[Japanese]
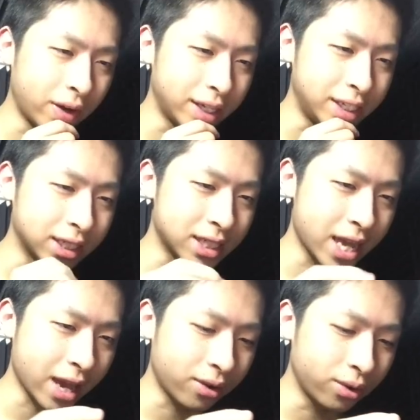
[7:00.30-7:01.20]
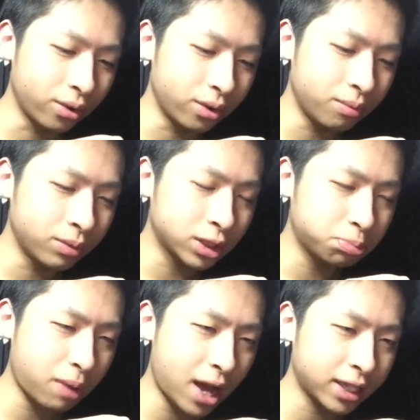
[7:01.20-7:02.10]
はいいですね。この、
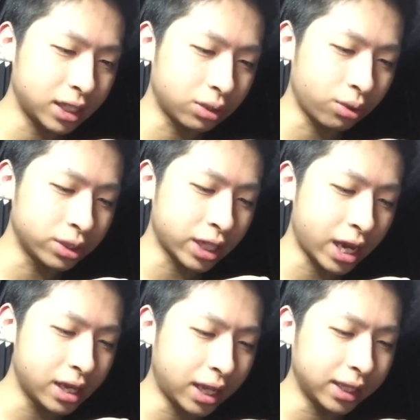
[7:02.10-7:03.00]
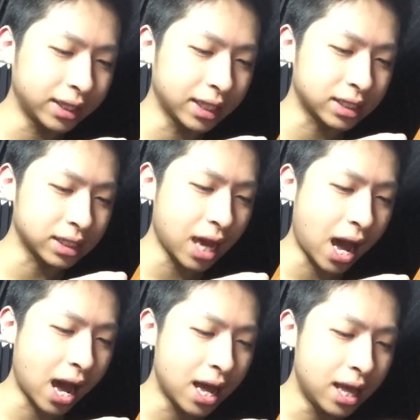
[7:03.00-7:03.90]
スパーキーとロイジャイなんです
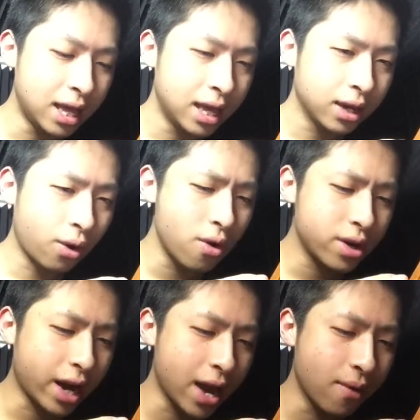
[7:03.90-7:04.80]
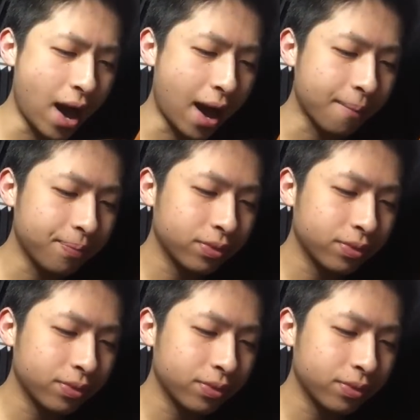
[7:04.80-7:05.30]
が、今回は、